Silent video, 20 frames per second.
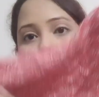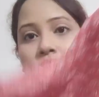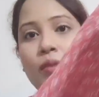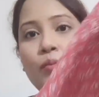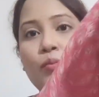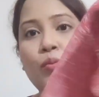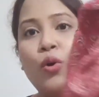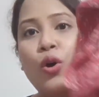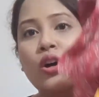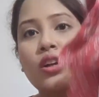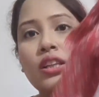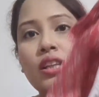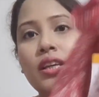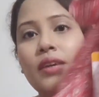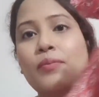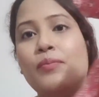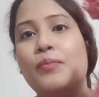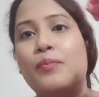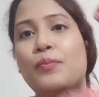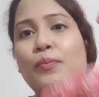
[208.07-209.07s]
था बहुत ही
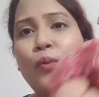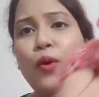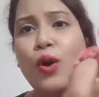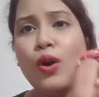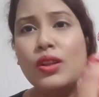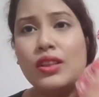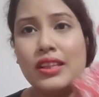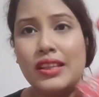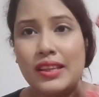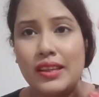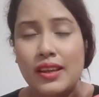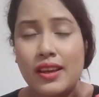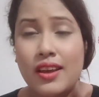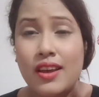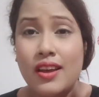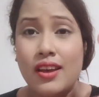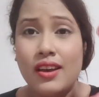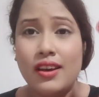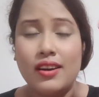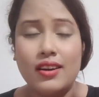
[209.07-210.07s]
बहुत ही
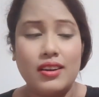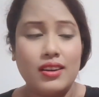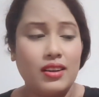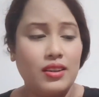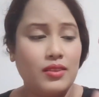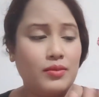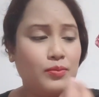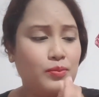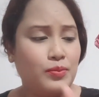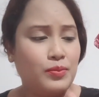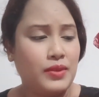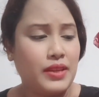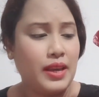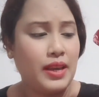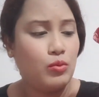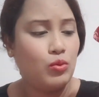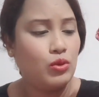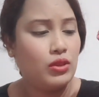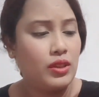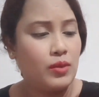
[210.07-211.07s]
आ,
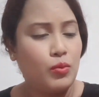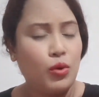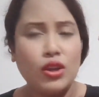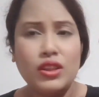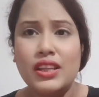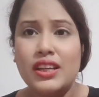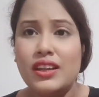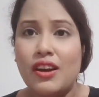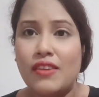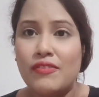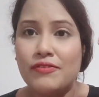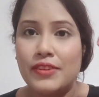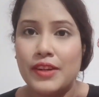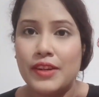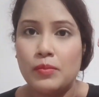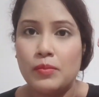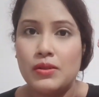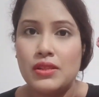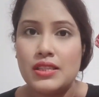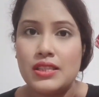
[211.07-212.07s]
क्या बोलते हैं बहुत ही
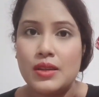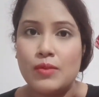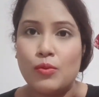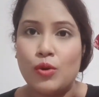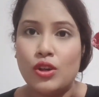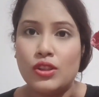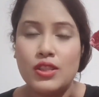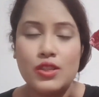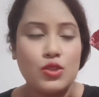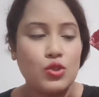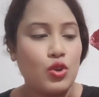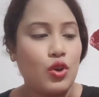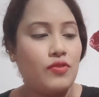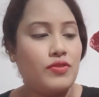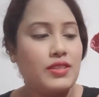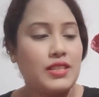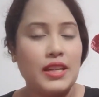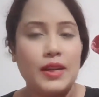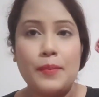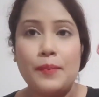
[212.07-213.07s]
कंफर्टेबल सा बहुत ही
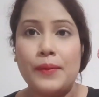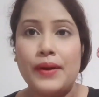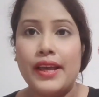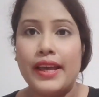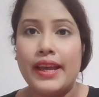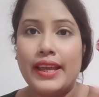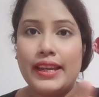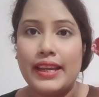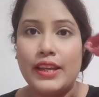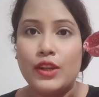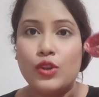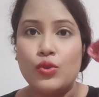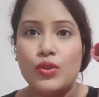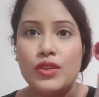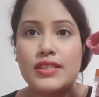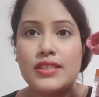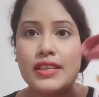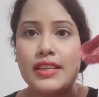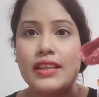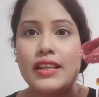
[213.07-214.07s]
सॉफ्ट सा कपड़ा है एंड आई नो ये
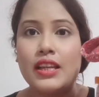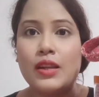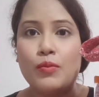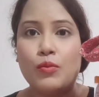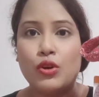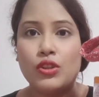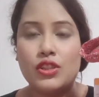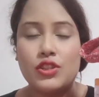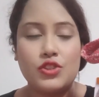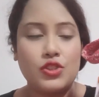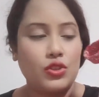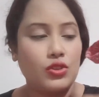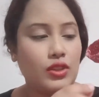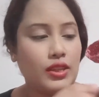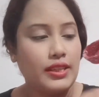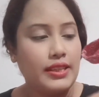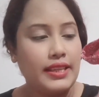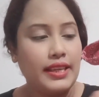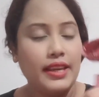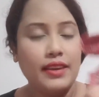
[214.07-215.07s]
स्किन के लिए बहुत अच्छा होता
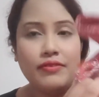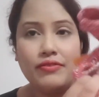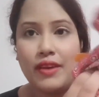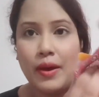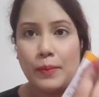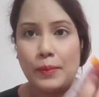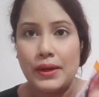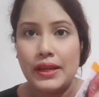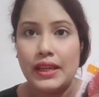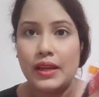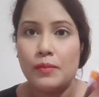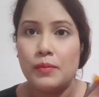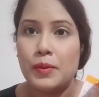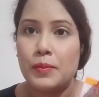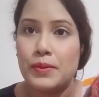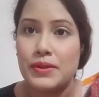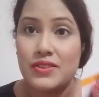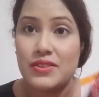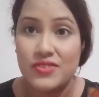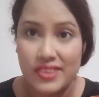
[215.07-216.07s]
है ये फैब्रिक का मेरे
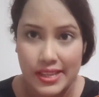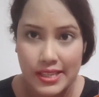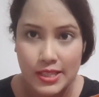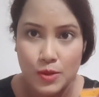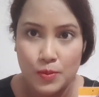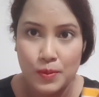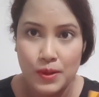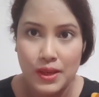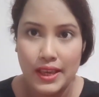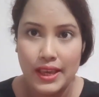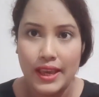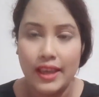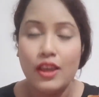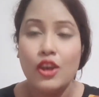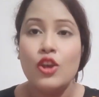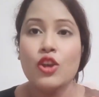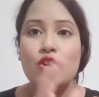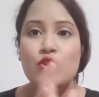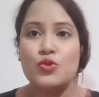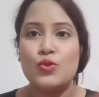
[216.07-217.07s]
पास ड्रेस भी है
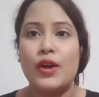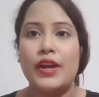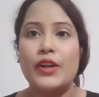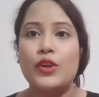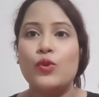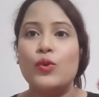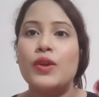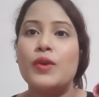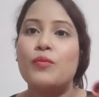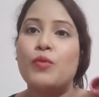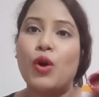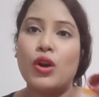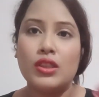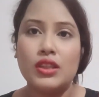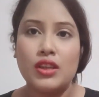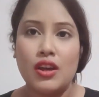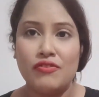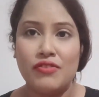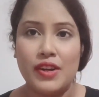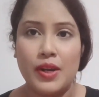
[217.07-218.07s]
सो आई नो ये बहुत
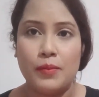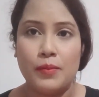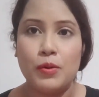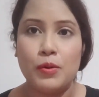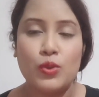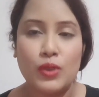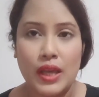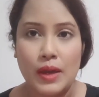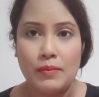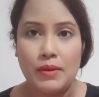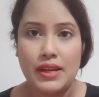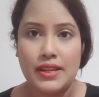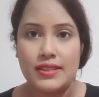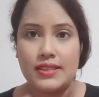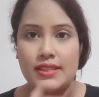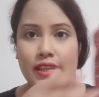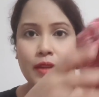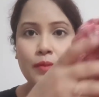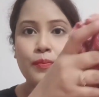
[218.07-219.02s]
कंफर्टेबल होता है हमारी स्किन